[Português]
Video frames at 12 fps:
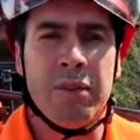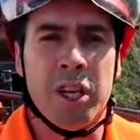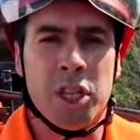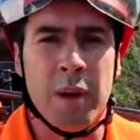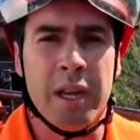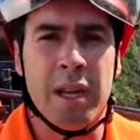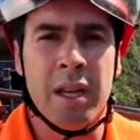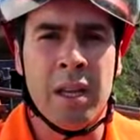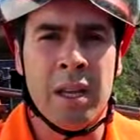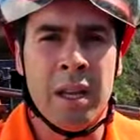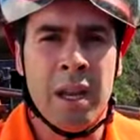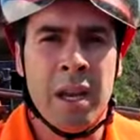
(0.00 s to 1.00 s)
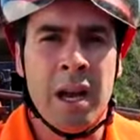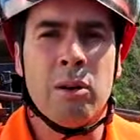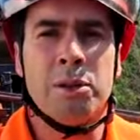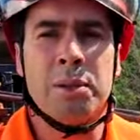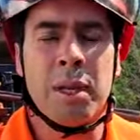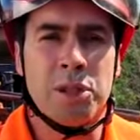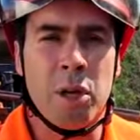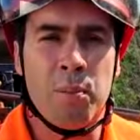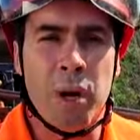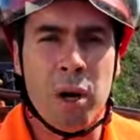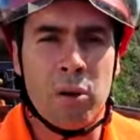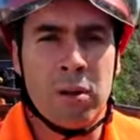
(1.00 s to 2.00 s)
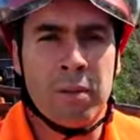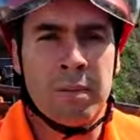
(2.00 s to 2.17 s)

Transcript: vítima aí ao Hospital São Paulo.